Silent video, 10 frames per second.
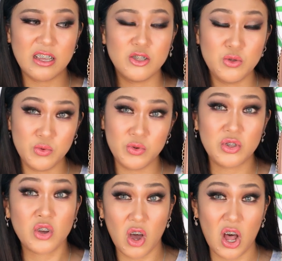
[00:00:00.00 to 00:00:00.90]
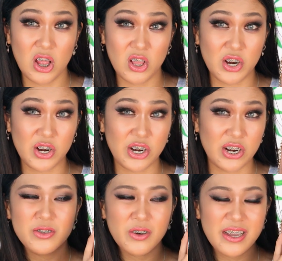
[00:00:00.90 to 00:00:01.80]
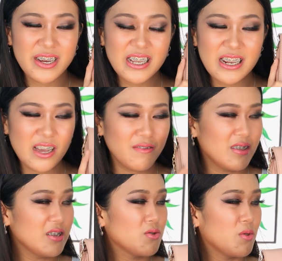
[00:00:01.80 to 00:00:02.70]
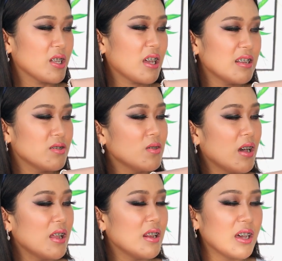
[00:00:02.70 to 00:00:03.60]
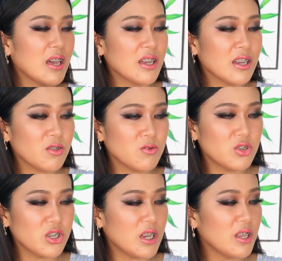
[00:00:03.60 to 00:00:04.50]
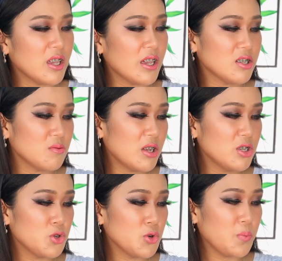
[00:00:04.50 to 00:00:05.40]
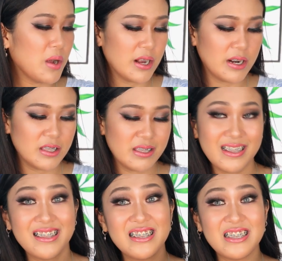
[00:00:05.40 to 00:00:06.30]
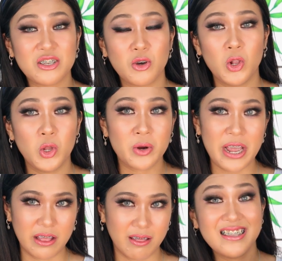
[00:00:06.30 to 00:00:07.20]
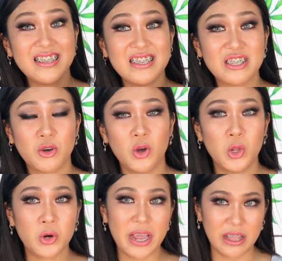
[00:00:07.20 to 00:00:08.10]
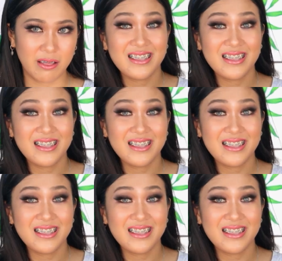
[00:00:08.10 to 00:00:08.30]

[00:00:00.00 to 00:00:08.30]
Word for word: a nude color. So, I really love this one. Kaso nga lang, itong chain niya is medyo parang nad nadidiscolorate, nadidiscolorate,